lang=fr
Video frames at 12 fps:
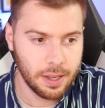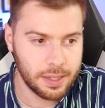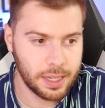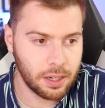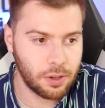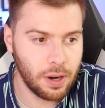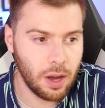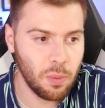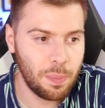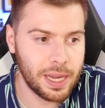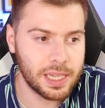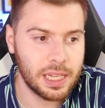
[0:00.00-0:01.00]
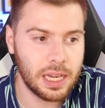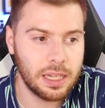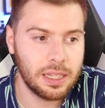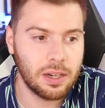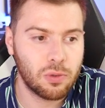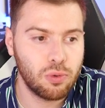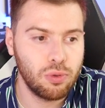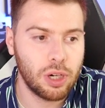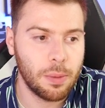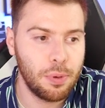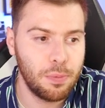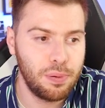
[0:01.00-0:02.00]
C'est-à-dire que là on passe d'un rouge
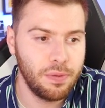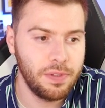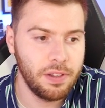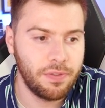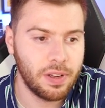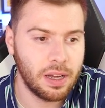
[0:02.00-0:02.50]
un peu plus vif